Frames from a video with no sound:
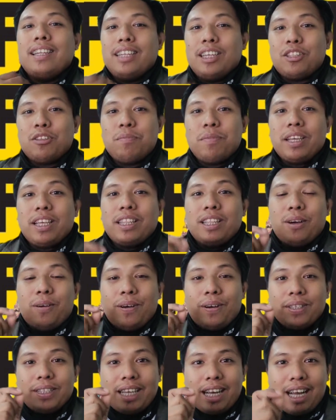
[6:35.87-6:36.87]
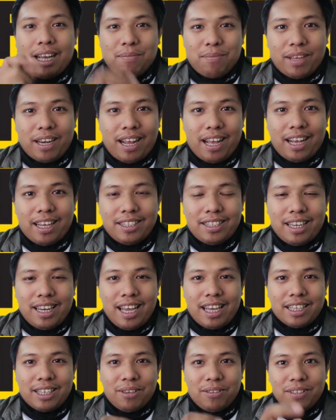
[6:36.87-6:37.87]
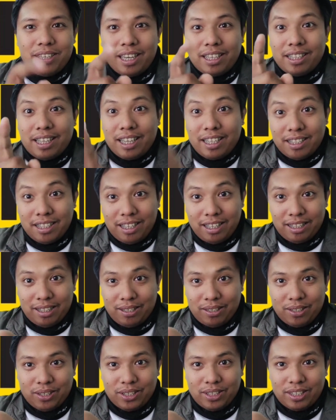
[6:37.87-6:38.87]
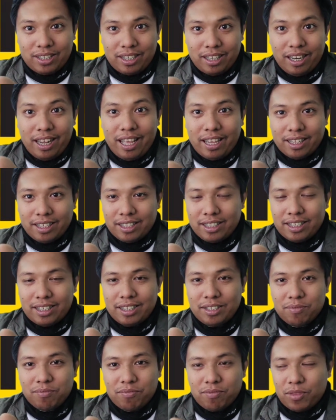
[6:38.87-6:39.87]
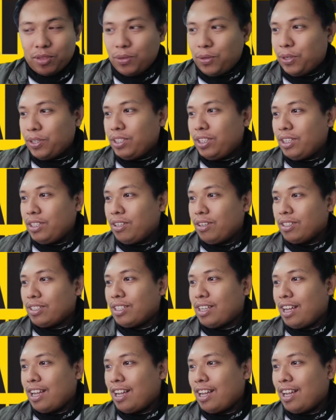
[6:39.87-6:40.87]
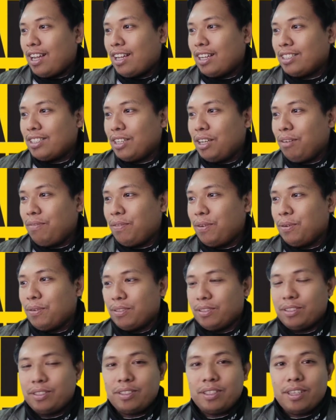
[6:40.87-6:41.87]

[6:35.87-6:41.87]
na tumingin daw ako sa camera kasi lagi ako nakatingin dito sa lens or dito sa cellphone.